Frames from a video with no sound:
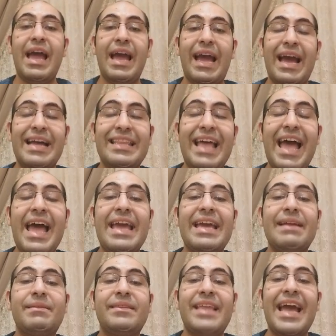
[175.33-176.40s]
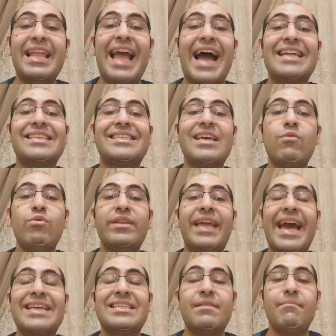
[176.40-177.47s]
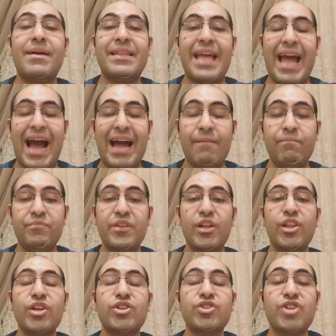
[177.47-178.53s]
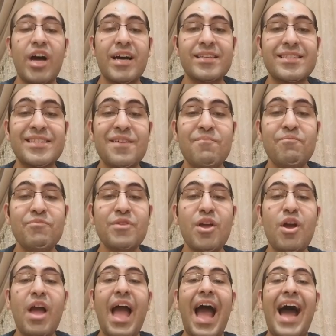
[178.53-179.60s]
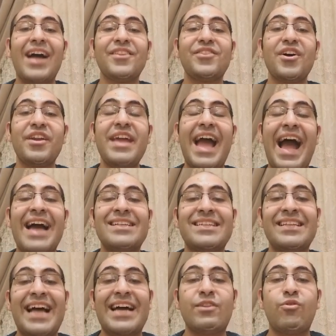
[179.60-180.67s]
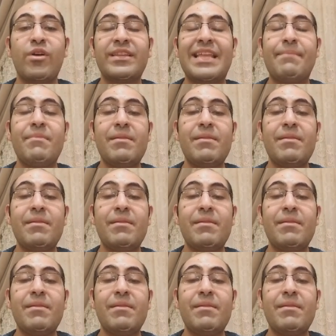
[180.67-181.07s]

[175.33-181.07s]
خدها التالي هتزود جهاز المناعه للشخص عن طريق زياده عدد كرات الدم